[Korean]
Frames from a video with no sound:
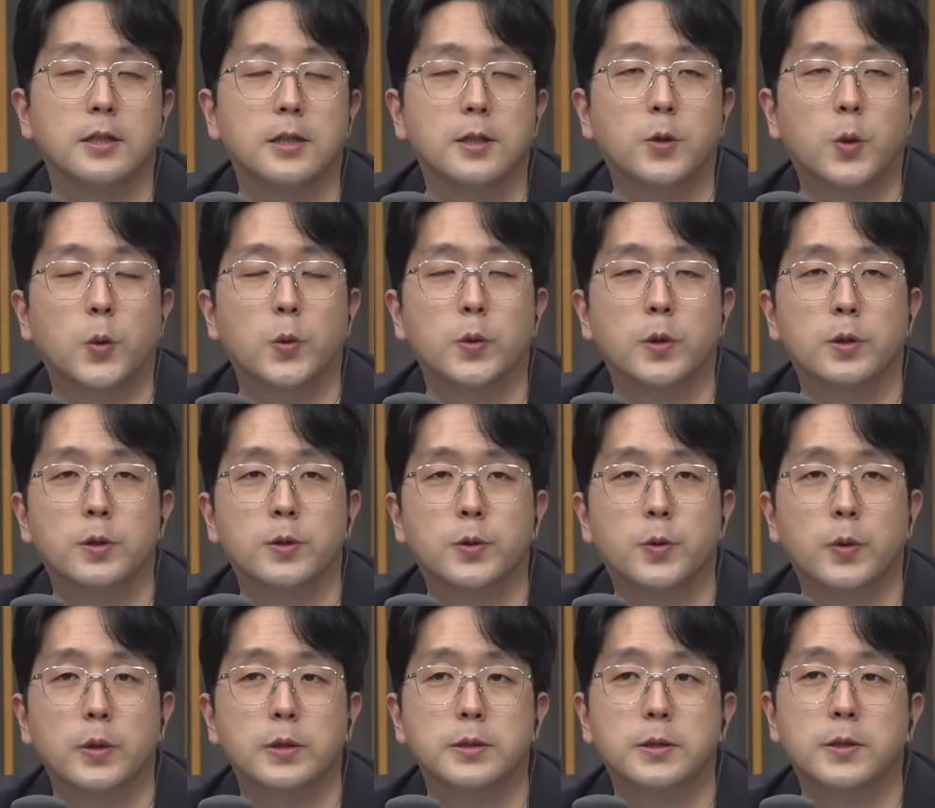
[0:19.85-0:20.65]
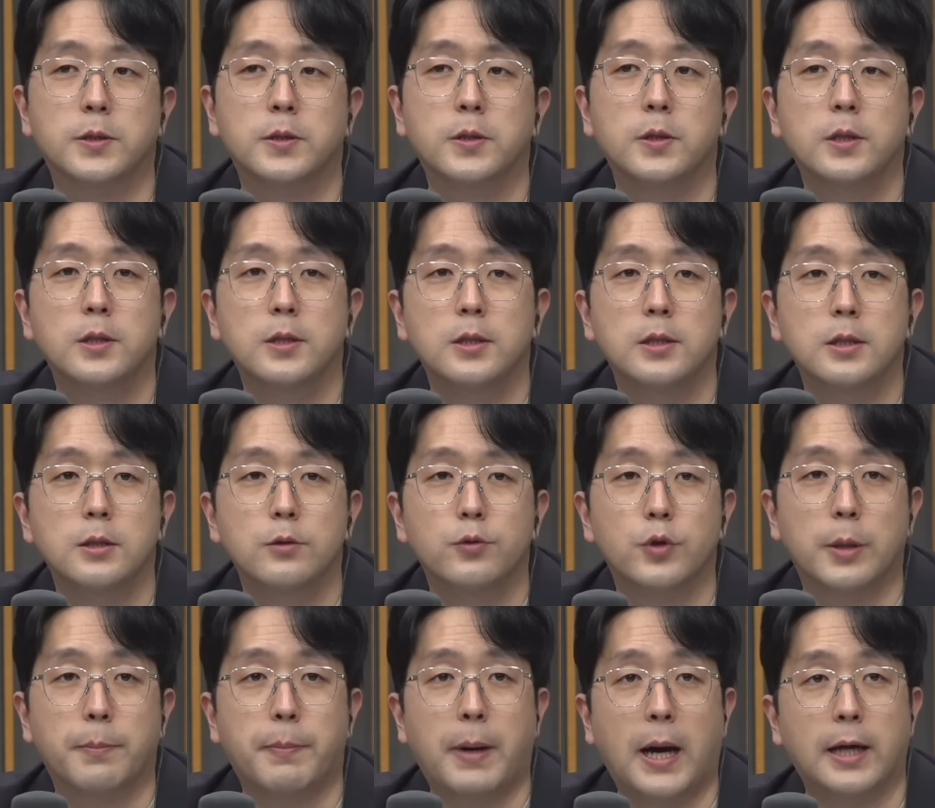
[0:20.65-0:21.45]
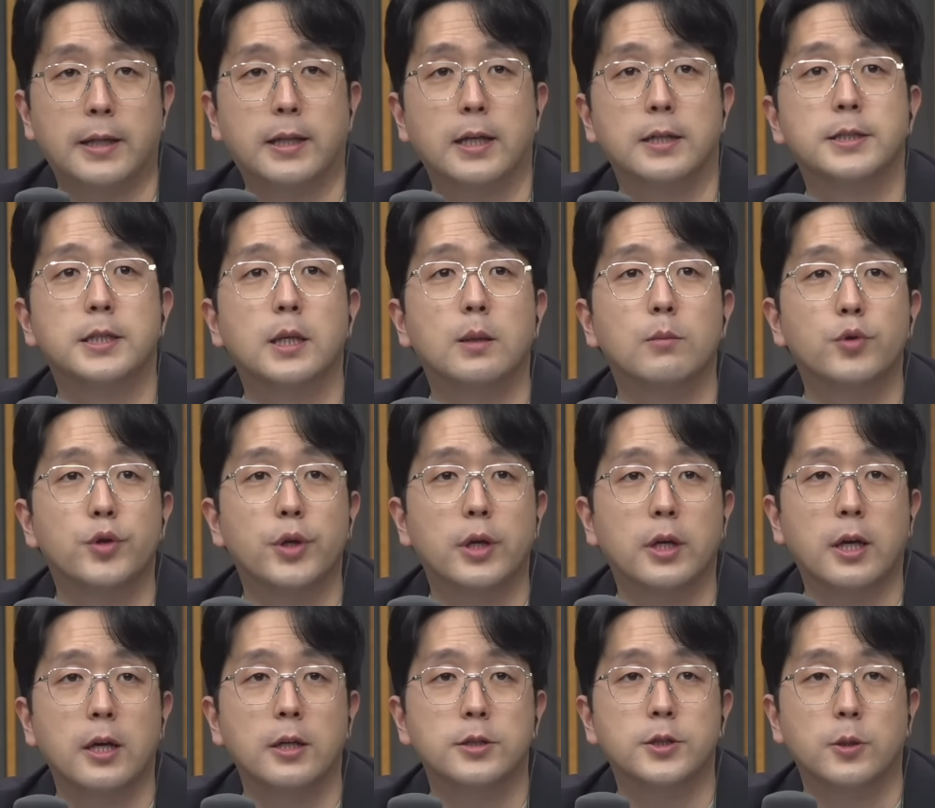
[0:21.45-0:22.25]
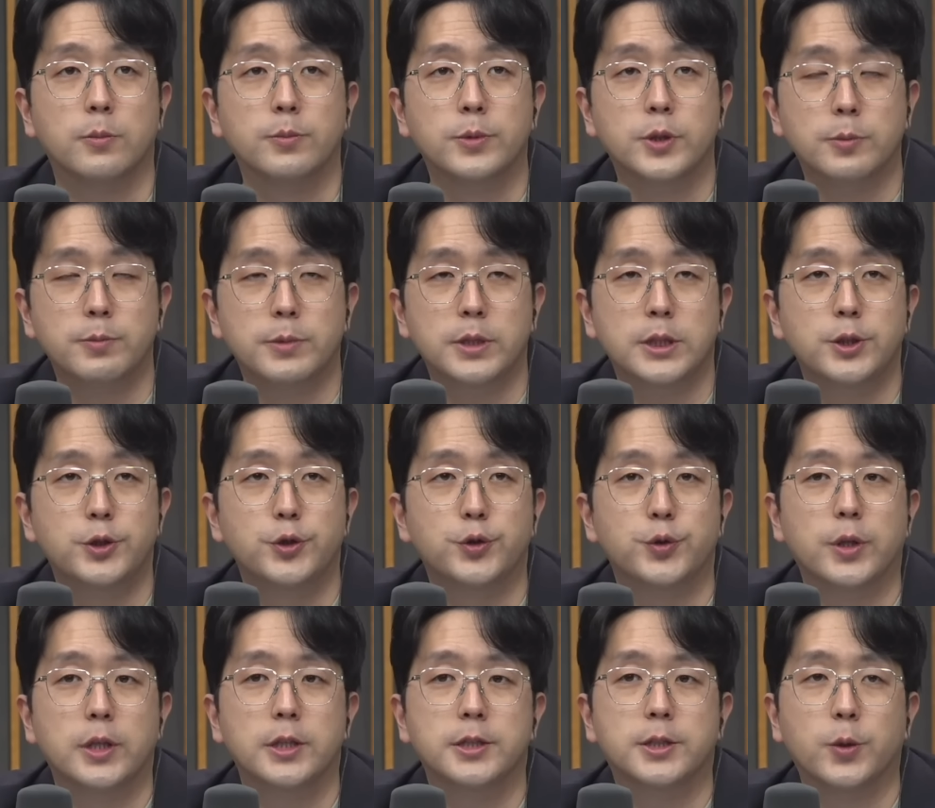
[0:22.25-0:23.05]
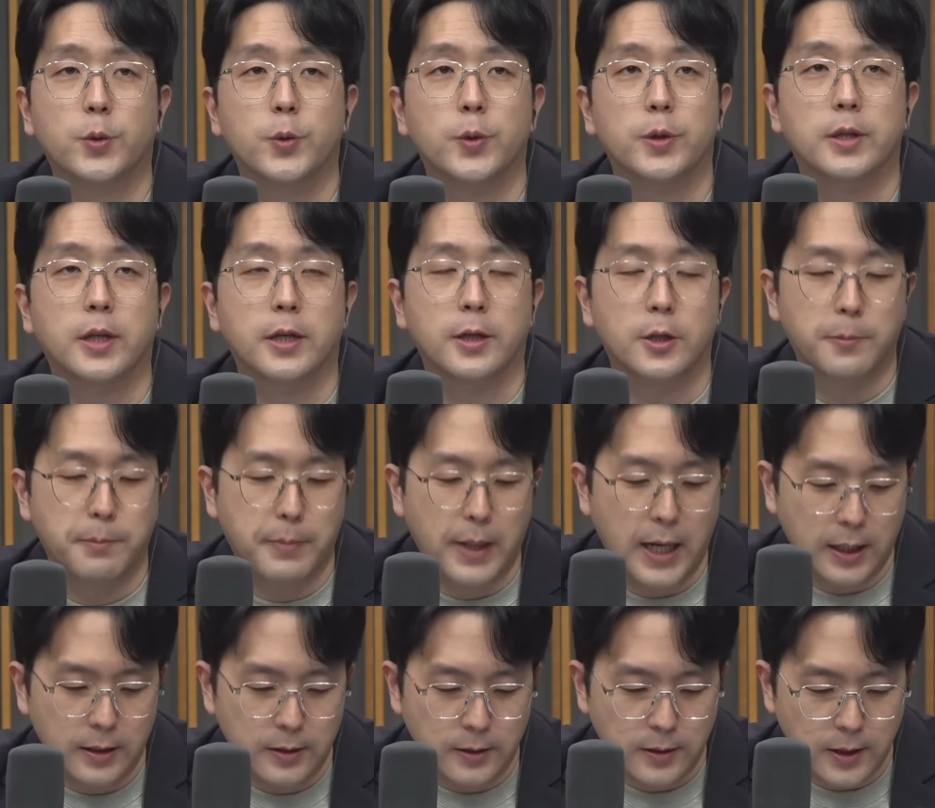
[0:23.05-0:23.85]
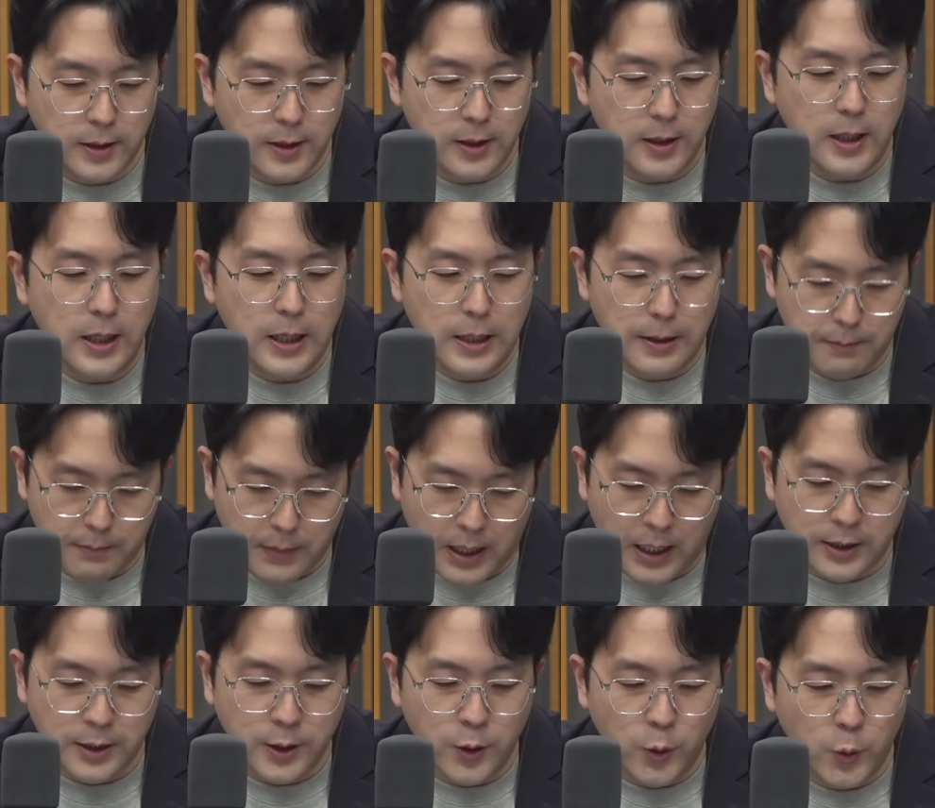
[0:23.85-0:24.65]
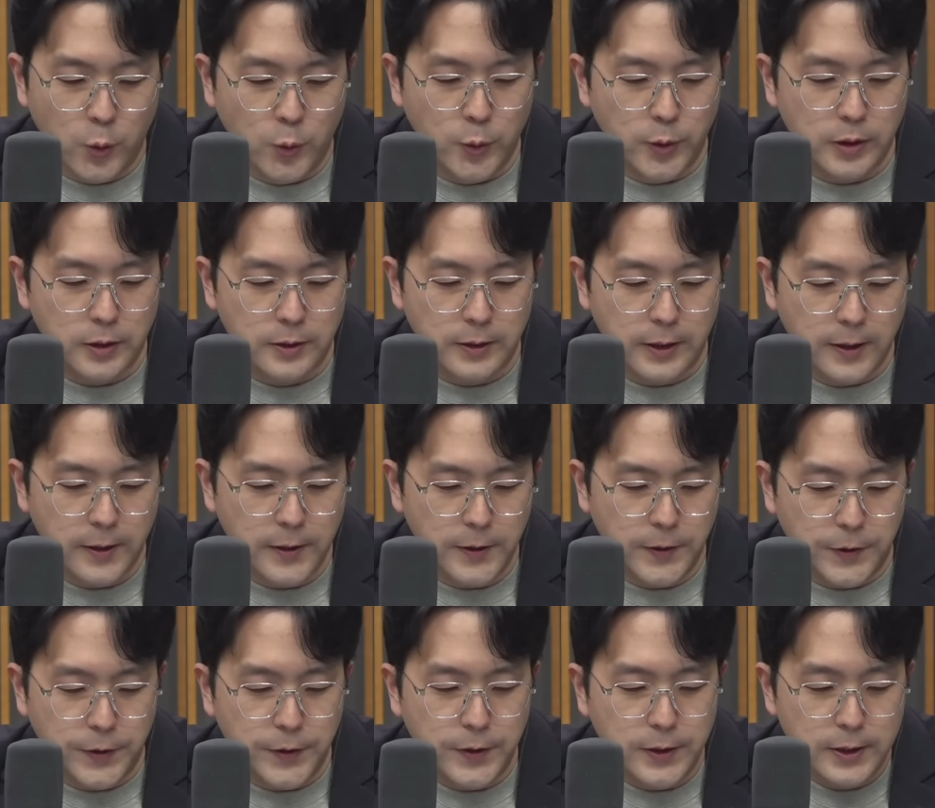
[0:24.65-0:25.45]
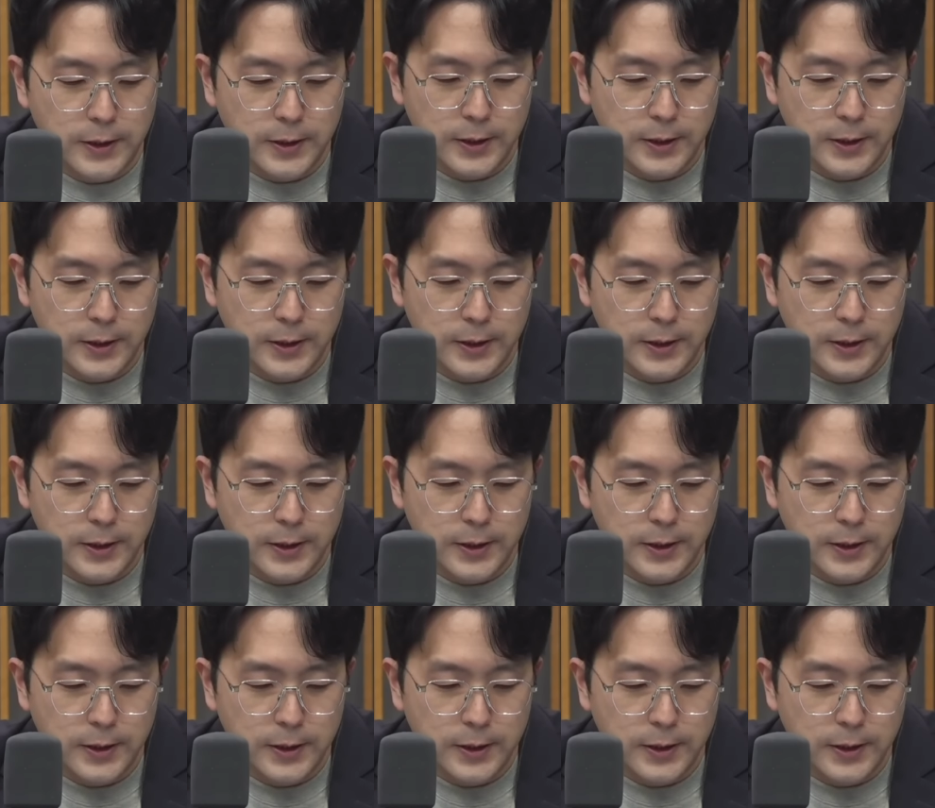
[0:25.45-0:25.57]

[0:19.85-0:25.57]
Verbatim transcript: 이 코너를 통해서 우리 바다 생물에게 점점 친숙해지고 있다 이런 반응이 많이 오고 있는데요.